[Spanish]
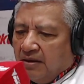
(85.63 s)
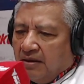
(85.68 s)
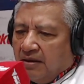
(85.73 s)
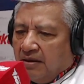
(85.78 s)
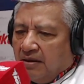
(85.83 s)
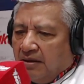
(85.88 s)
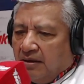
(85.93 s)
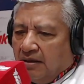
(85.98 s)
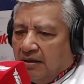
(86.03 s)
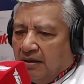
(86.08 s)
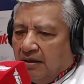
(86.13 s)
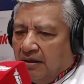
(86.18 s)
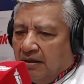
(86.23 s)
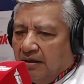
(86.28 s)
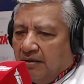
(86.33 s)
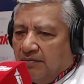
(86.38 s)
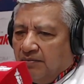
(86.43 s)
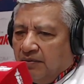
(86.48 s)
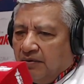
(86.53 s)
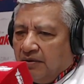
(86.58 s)

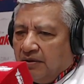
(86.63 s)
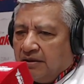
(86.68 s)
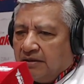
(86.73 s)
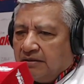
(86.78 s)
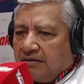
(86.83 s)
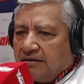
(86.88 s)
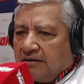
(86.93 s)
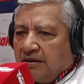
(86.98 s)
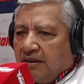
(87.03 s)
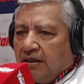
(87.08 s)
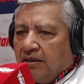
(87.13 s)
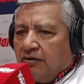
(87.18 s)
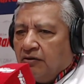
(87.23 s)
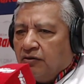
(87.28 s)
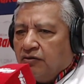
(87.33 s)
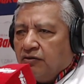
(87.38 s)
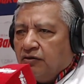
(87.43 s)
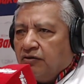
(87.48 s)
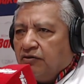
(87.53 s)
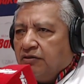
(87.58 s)
y pues
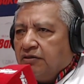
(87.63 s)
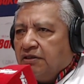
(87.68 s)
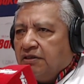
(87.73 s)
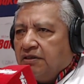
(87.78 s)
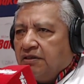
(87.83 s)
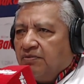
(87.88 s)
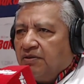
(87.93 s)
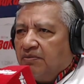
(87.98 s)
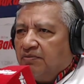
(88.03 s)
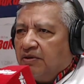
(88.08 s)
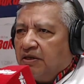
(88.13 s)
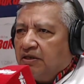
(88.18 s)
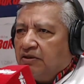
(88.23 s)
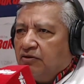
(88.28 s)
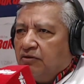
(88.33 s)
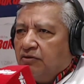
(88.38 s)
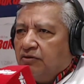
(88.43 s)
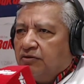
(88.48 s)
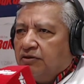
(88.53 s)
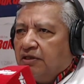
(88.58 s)
nosotros esta
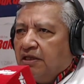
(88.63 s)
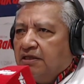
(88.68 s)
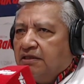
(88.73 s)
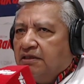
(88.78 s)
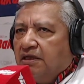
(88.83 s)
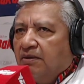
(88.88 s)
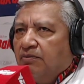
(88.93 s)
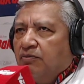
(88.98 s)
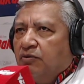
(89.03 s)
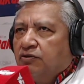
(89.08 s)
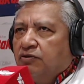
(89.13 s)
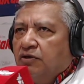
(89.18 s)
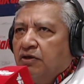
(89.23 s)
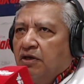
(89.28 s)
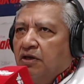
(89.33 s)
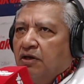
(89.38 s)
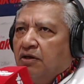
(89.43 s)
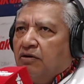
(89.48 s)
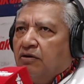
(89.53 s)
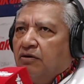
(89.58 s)
preparación lo realizamos
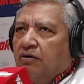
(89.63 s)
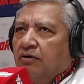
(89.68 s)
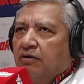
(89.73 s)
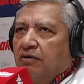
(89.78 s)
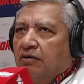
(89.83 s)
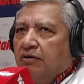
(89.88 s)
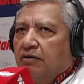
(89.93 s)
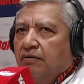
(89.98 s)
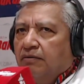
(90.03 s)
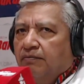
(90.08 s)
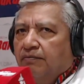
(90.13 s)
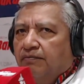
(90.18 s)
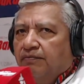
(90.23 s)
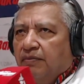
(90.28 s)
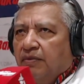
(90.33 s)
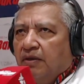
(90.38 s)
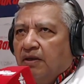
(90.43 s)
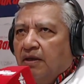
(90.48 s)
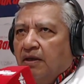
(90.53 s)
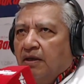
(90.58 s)

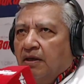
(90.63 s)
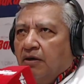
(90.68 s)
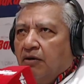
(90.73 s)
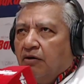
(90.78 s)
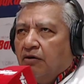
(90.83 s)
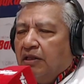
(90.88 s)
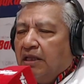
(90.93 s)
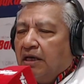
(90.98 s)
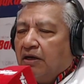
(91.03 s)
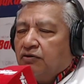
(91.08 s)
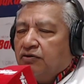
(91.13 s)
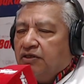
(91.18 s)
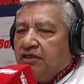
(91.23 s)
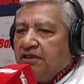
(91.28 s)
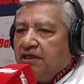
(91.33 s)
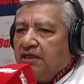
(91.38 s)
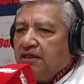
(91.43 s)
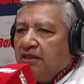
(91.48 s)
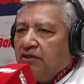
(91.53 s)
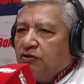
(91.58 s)
con, la
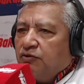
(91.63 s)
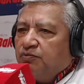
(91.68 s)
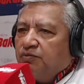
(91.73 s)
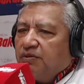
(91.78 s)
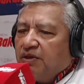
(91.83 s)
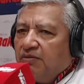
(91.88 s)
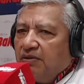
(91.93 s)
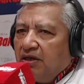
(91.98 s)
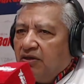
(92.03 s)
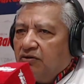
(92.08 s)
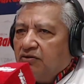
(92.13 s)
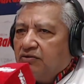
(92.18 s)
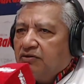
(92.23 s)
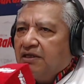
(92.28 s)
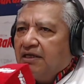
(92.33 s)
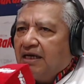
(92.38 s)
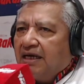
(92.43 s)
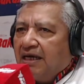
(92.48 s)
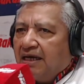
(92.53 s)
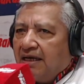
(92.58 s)
cosecha de los
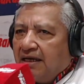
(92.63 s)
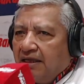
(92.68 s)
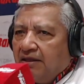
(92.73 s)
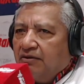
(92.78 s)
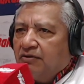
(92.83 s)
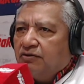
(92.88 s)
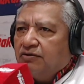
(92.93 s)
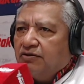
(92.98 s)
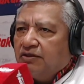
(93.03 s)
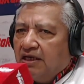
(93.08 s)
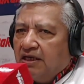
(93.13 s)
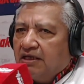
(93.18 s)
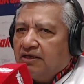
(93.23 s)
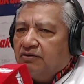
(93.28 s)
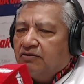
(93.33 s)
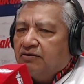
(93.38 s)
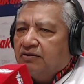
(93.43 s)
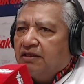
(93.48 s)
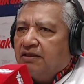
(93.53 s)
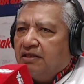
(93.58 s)
primeros granos
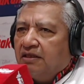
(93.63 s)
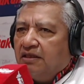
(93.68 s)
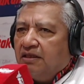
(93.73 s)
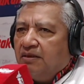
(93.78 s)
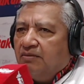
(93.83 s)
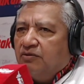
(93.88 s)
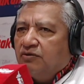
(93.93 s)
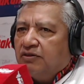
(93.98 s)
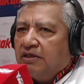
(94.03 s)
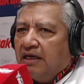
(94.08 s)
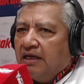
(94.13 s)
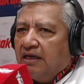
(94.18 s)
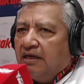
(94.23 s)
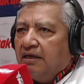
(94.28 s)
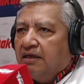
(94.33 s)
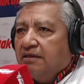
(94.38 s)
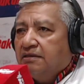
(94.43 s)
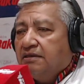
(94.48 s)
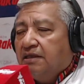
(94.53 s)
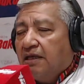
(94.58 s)
tiernos que tenemos ya
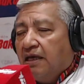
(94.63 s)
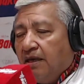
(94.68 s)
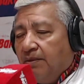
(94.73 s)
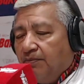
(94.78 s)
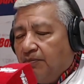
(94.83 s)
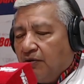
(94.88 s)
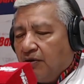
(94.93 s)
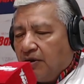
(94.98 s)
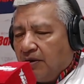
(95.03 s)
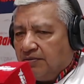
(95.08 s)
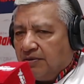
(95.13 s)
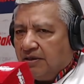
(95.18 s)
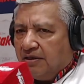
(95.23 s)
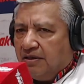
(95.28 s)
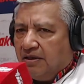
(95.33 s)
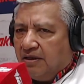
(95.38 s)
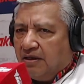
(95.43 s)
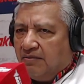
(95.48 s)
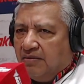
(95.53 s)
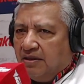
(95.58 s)
en esta época
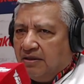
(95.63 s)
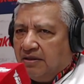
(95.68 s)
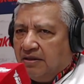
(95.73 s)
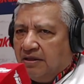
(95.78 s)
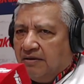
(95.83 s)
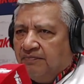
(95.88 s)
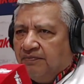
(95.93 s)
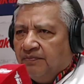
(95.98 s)
prácticamente.